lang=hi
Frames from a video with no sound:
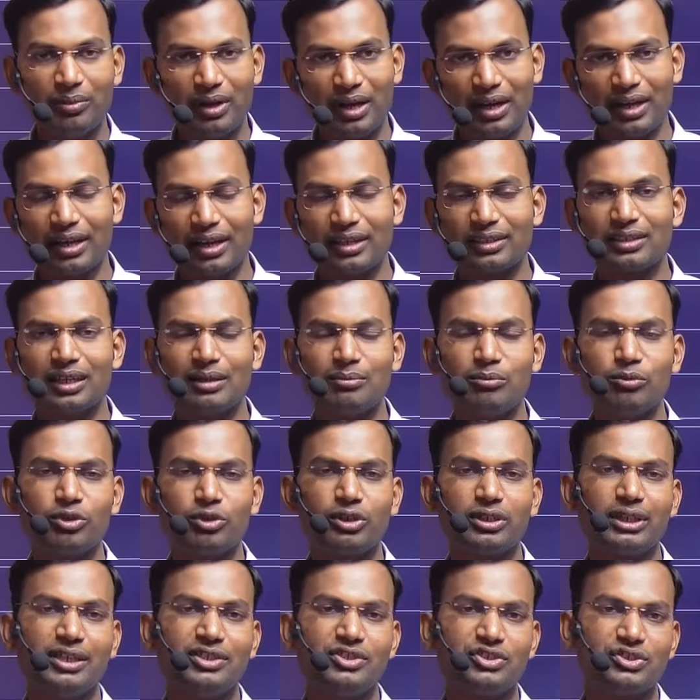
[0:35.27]
भारत हम
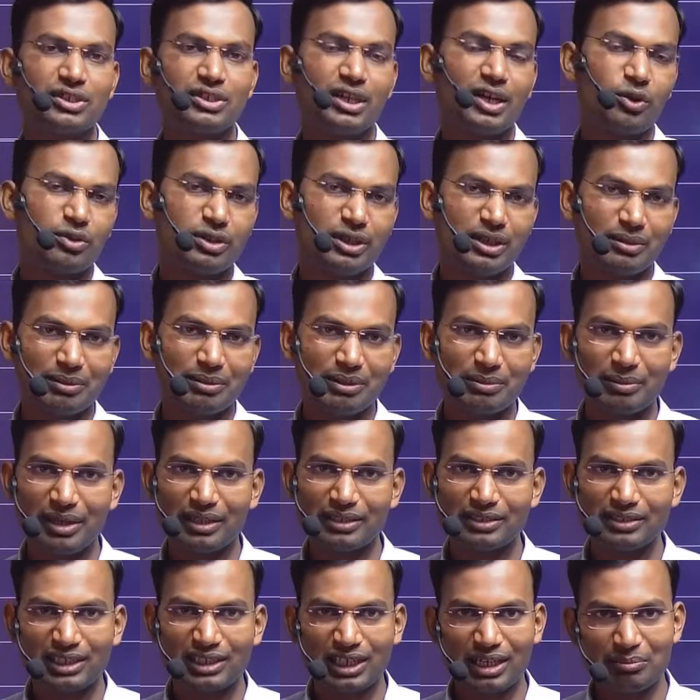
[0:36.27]
मुख्यतः इन चारों की हमने
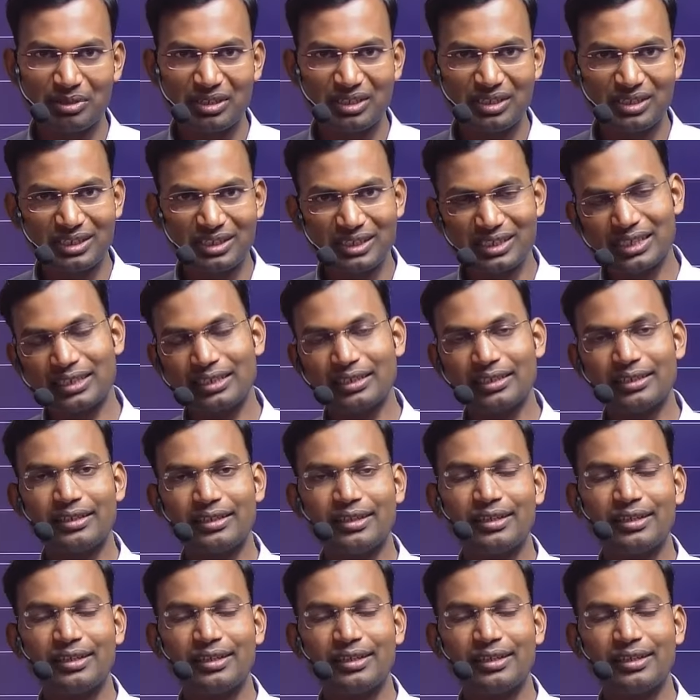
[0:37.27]
बात यहाँ पर किए